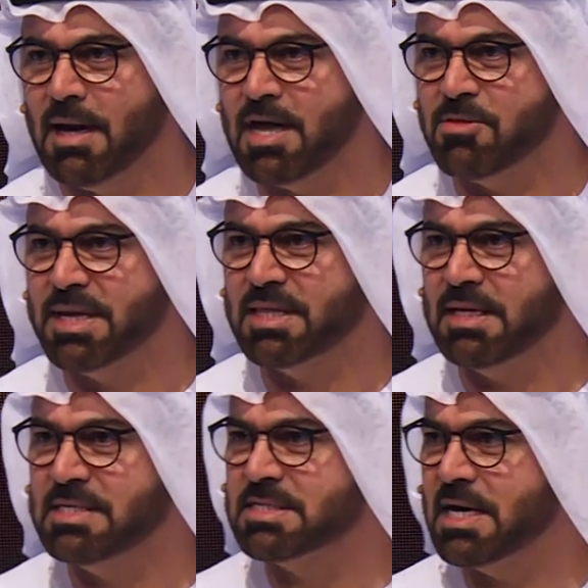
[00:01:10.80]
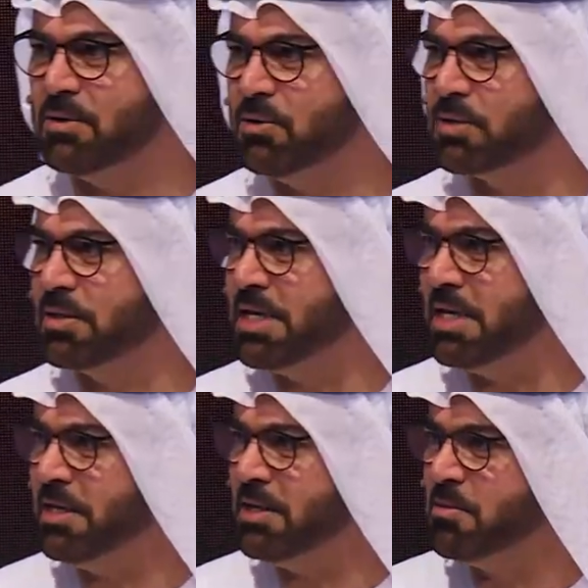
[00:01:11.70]
أثبت الإنسان
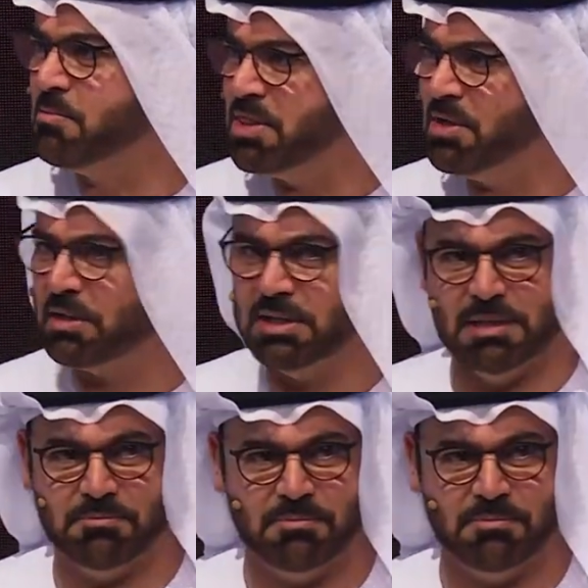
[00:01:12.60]
الأردني منذ القدم